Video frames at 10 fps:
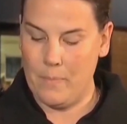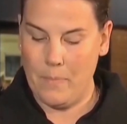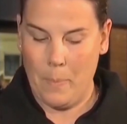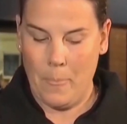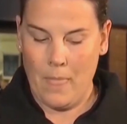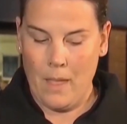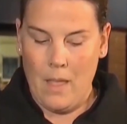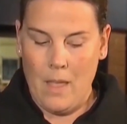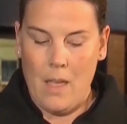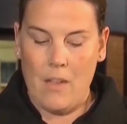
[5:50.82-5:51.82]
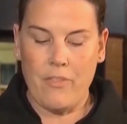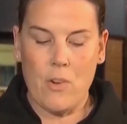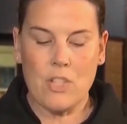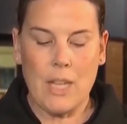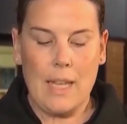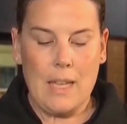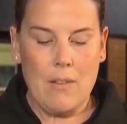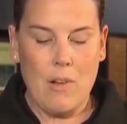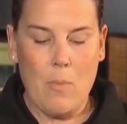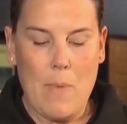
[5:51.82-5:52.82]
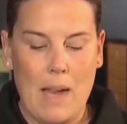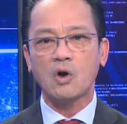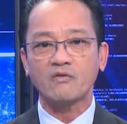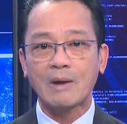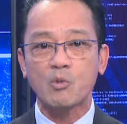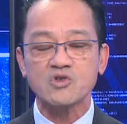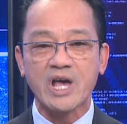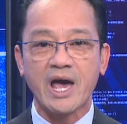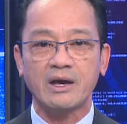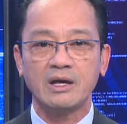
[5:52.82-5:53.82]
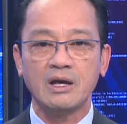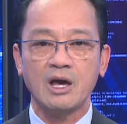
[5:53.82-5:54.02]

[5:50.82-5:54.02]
và ngoài ra thì có cơ quan phòng chống tội phạm quốc gia